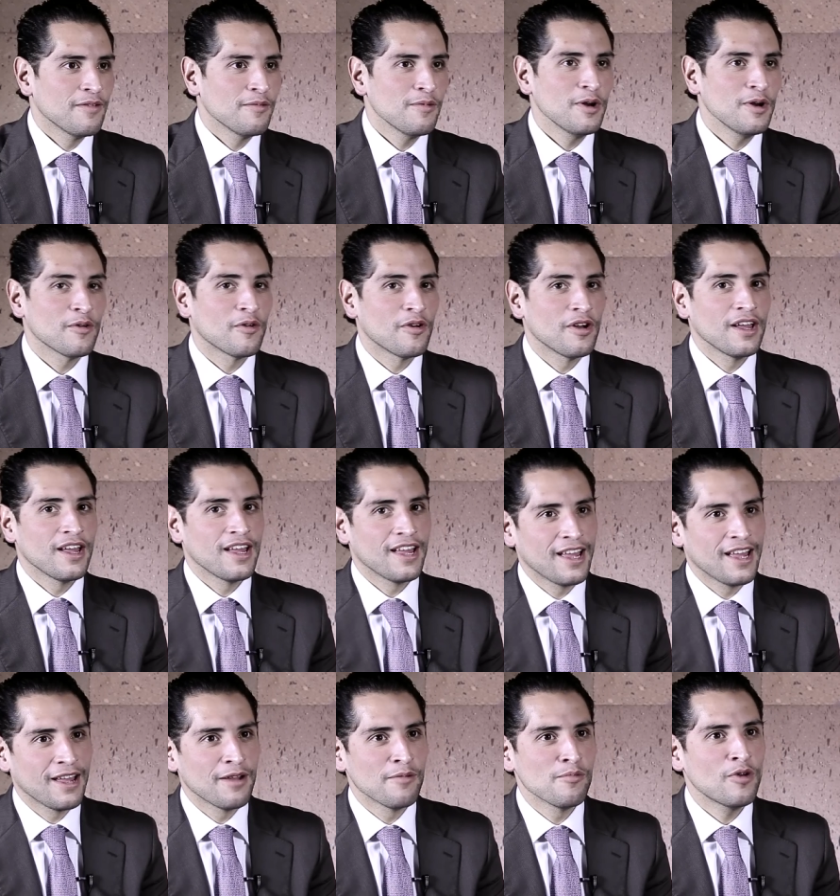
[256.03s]
Bueno,
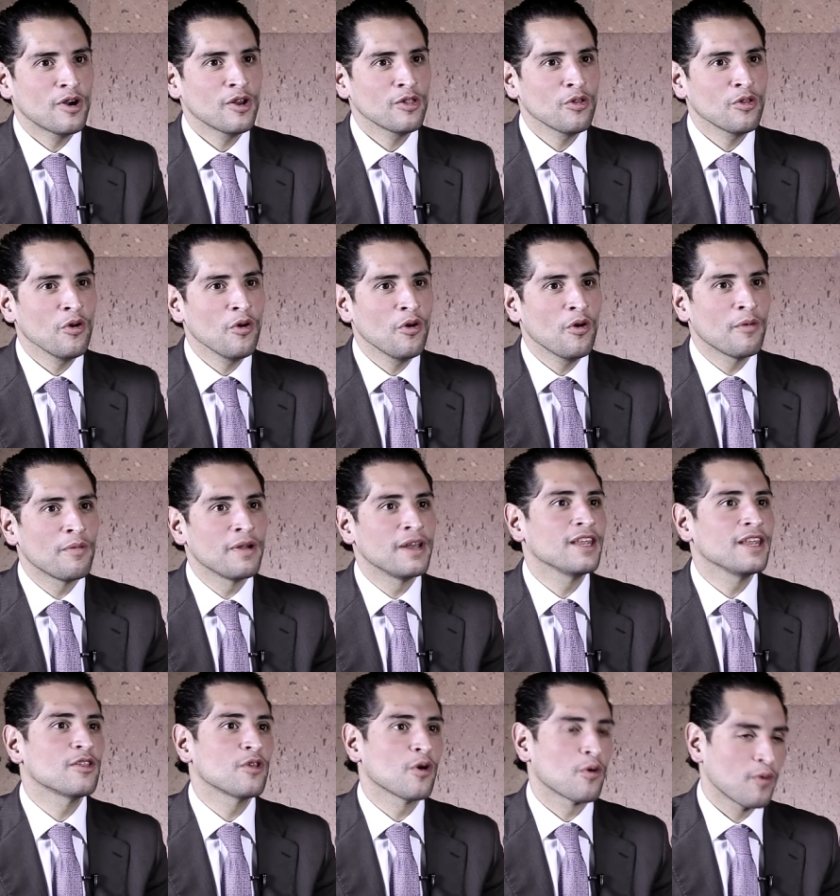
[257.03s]
eh, muerto
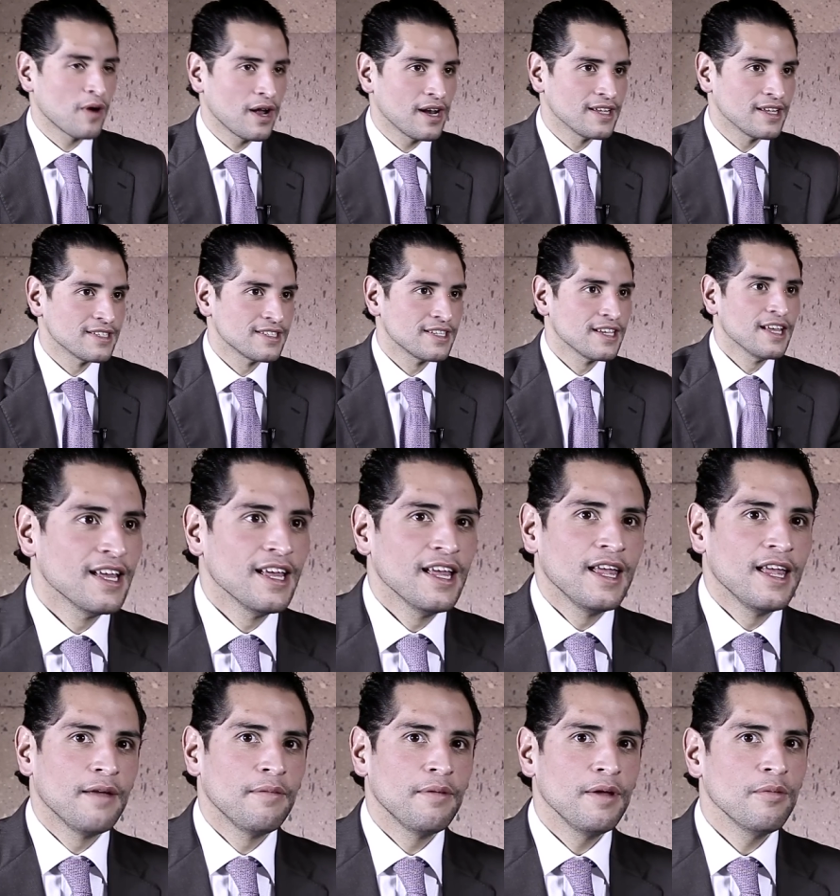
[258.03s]
Benito Juárez
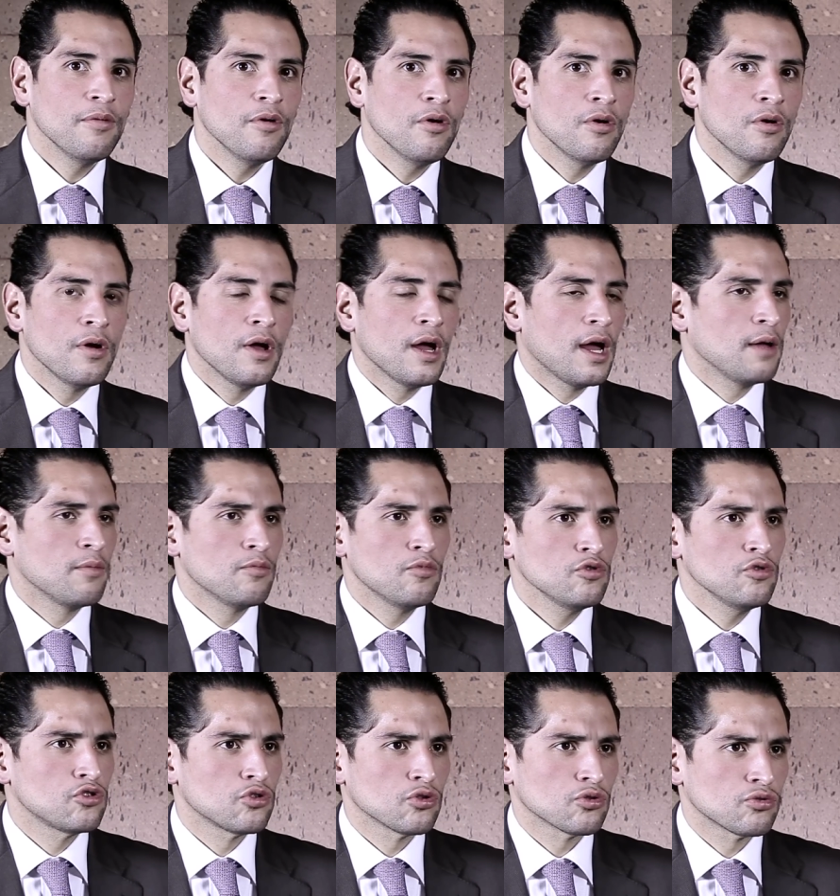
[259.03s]
y vivo hay
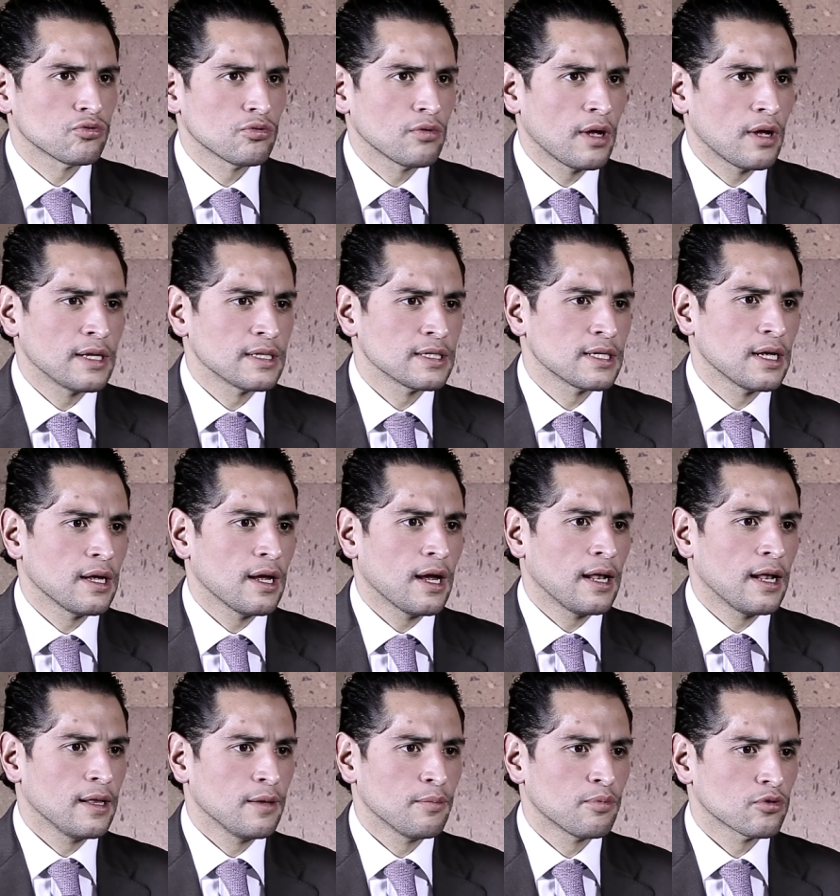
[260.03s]
muchos.
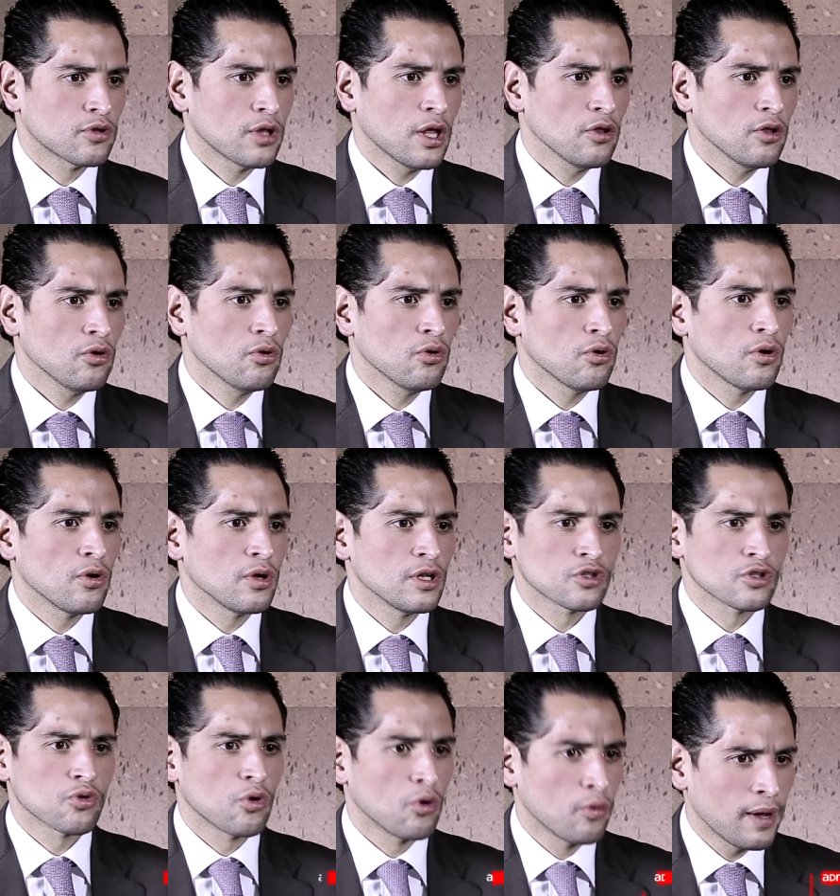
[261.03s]
Al, diputado
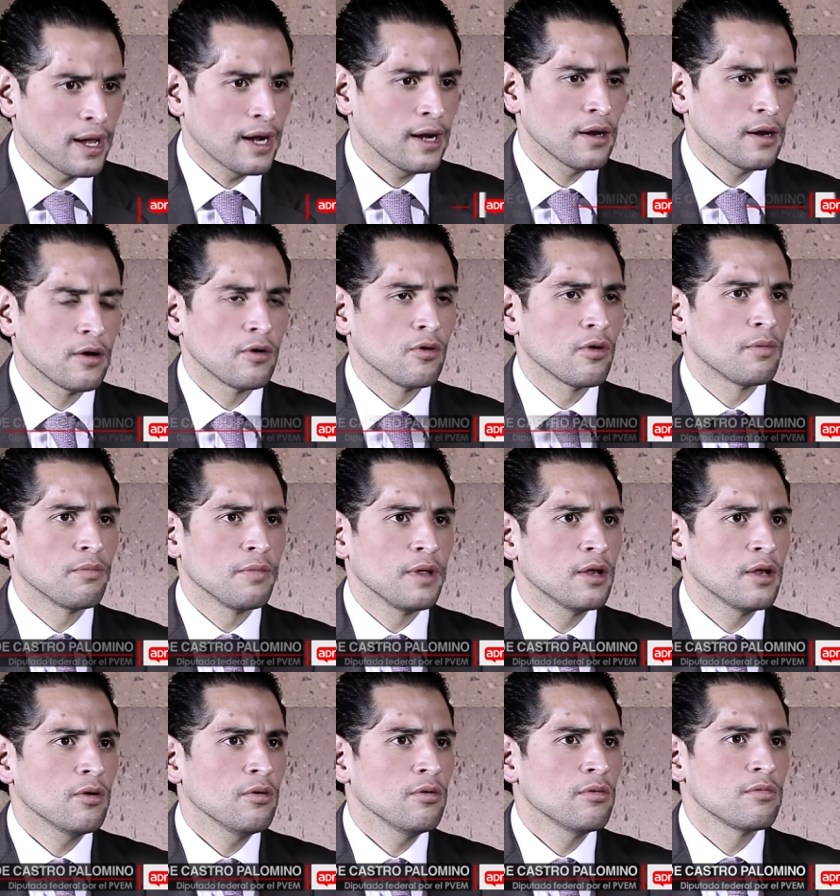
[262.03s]
Escobar lo
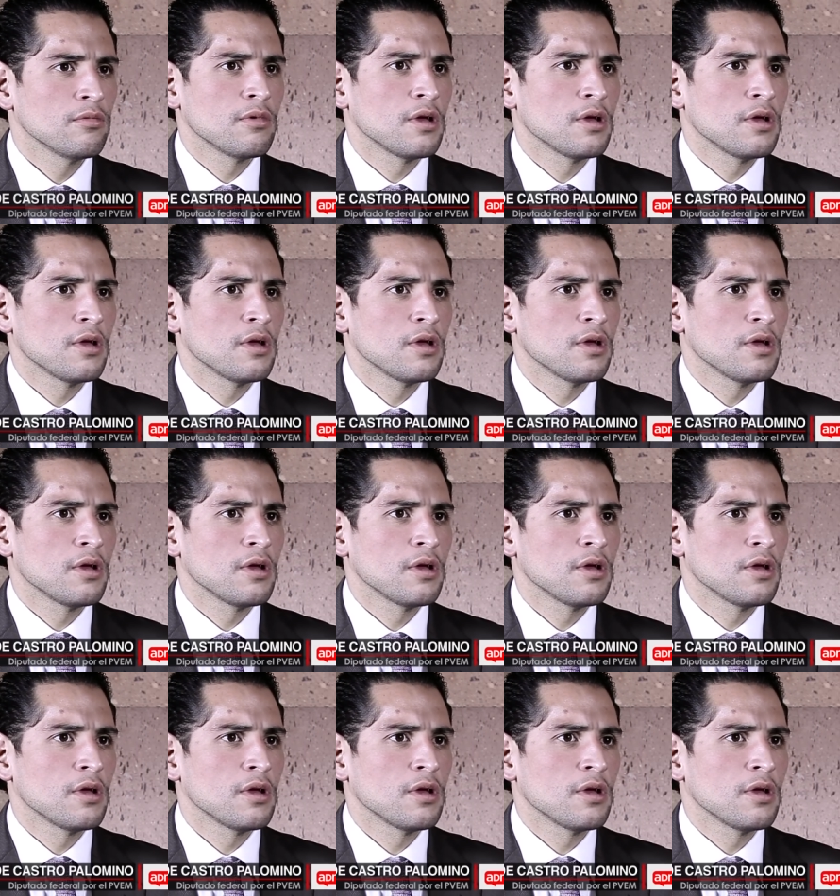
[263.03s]
admiro.